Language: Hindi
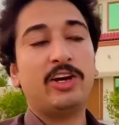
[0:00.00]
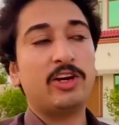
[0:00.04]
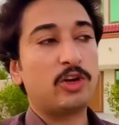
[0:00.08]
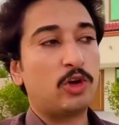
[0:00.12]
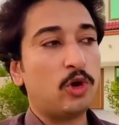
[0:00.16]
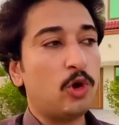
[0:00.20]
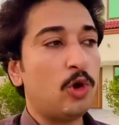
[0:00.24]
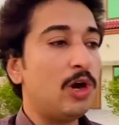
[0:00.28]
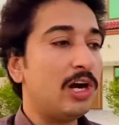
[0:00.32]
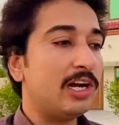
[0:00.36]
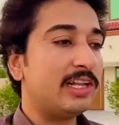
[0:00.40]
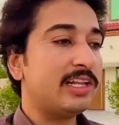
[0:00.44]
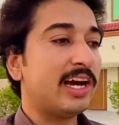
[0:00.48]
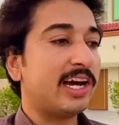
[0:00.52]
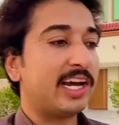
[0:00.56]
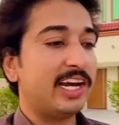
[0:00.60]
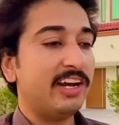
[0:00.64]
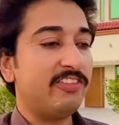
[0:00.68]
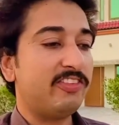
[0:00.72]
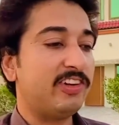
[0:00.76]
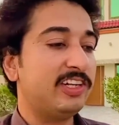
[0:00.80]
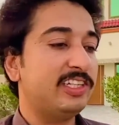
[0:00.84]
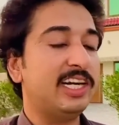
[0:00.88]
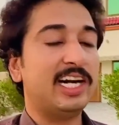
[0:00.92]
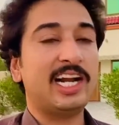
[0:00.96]
गोल्ड का
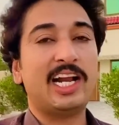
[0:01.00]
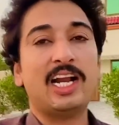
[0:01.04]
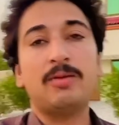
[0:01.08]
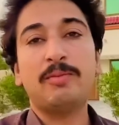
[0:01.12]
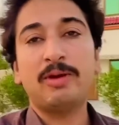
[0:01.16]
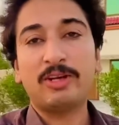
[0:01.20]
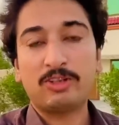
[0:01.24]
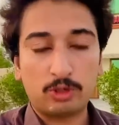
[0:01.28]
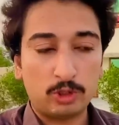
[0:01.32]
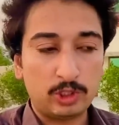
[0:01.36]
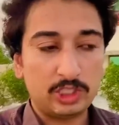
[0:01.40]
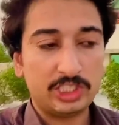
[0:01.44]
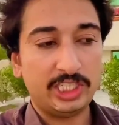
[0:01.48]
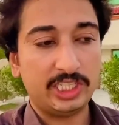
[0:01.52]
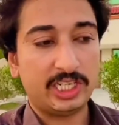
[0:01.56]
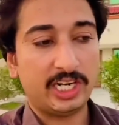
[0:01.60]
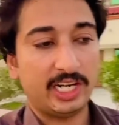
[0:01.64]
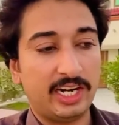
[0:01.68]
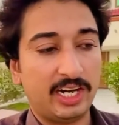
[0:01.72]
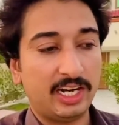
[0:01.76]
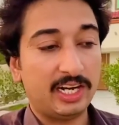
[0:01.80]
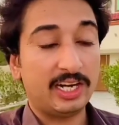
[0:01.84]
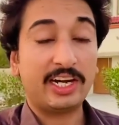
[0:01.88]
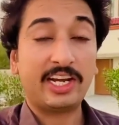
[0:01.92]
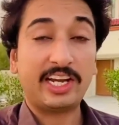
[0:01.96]
गिफ्ट जरा ना मैं सोची
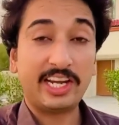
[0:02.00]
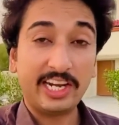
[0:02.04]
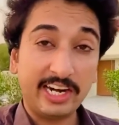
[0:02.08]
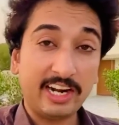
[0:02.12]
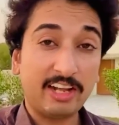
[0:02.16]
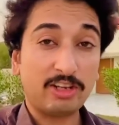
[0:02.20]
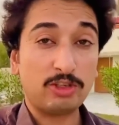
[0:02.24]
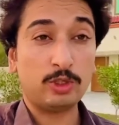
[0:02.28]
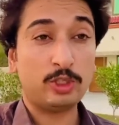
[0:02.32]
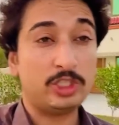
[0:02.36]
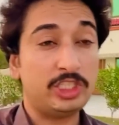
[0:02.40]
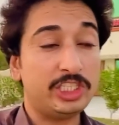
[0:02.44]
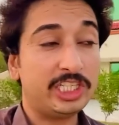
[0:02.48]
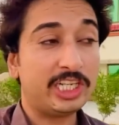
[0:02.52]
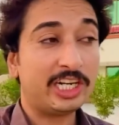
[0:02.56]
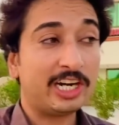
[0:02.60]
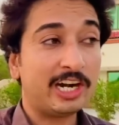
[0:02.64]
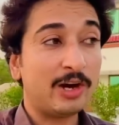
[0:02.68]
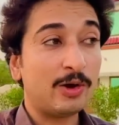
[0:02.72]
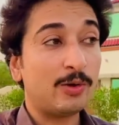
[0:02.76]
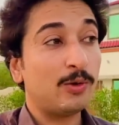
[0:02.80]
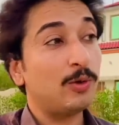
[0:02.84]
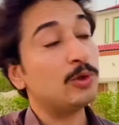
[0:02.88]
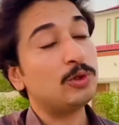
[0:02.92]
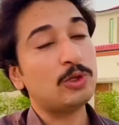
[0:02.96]
खड़ा केड़ा सोची खड़ा
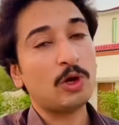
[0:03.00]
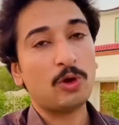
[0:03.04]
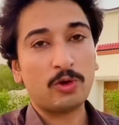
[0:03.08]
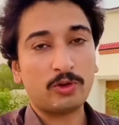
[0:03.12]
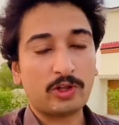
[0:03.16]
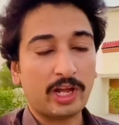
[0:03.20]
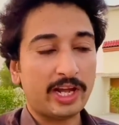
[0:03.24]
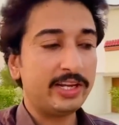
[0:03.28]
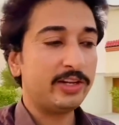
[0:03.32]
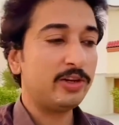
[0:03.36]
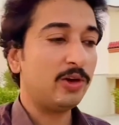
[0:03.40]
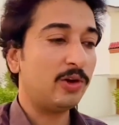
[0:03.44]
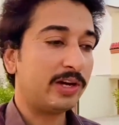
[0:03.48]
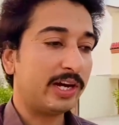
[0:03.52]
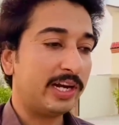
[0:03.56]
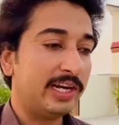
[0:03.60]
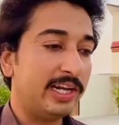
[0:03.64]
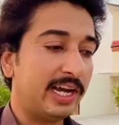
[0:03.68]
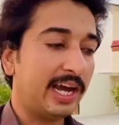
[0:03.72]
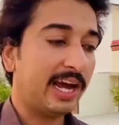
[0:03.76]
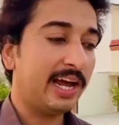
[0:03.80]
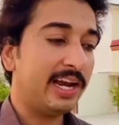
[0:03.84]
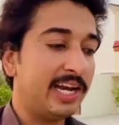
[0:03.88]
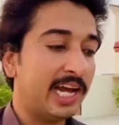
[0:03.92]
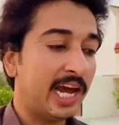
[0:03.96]
वो थोड़ा थी जुल के
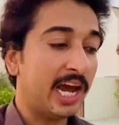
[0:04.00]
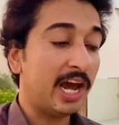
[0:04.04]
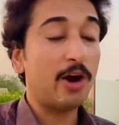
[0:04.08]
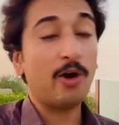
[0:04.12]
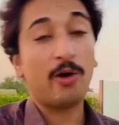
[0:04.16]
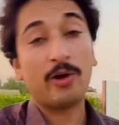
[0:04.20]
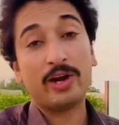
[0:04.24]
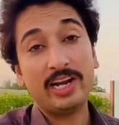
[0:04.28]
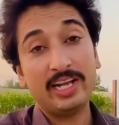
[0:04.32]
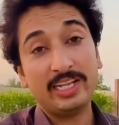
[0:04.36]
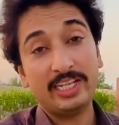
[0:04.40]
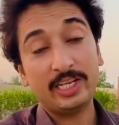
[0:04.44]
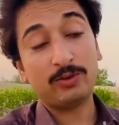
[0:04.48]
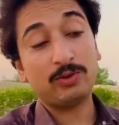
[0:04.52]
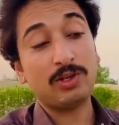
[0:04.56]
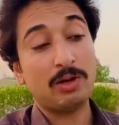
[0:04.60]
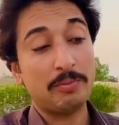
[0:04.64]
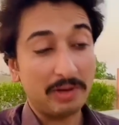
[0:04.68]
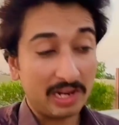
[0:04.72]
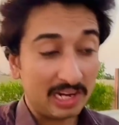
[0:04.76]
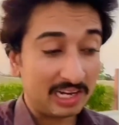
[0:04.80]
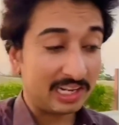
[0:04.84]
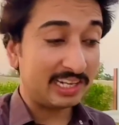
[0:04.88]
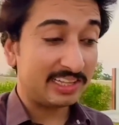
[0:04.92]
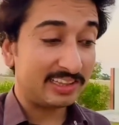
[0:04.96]
दिखाने और देते उनका
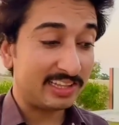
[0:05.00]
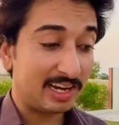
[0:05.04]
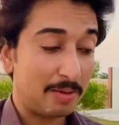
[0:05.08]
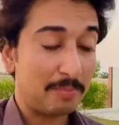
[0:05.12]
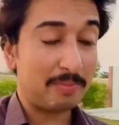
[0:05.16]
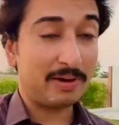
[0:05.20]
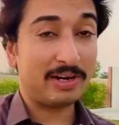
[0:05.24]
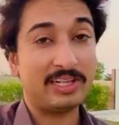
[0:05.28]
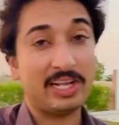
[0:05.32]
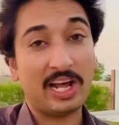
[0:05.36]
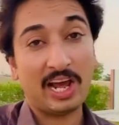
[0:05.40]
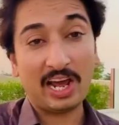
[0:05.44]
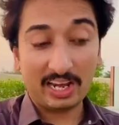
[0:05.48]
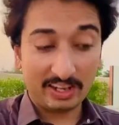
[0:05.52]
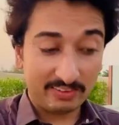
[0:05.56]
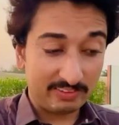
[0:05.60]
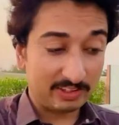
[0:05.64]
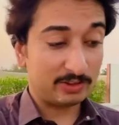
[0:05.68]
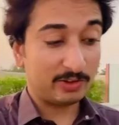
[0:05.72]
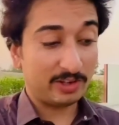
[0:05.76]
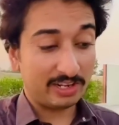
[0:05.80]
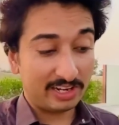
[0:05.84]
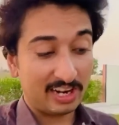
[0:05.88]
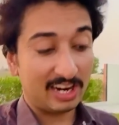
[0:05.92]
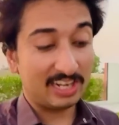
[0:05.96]
बिल कितना बनता है भी
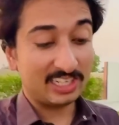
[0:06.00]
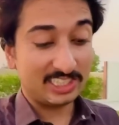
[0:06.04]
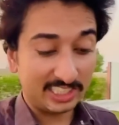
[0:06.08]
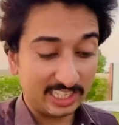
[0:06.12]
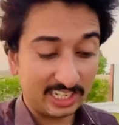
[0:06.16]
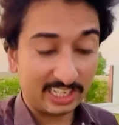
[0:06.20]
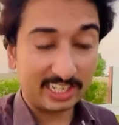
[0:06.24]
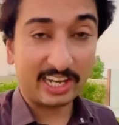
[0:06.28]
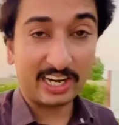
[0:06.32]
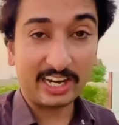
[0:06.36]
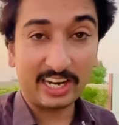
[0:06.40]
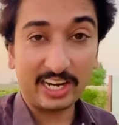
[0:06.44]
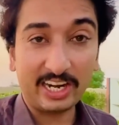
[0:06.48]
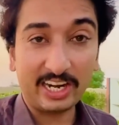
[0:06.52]
थोड़े नाल शेयर करें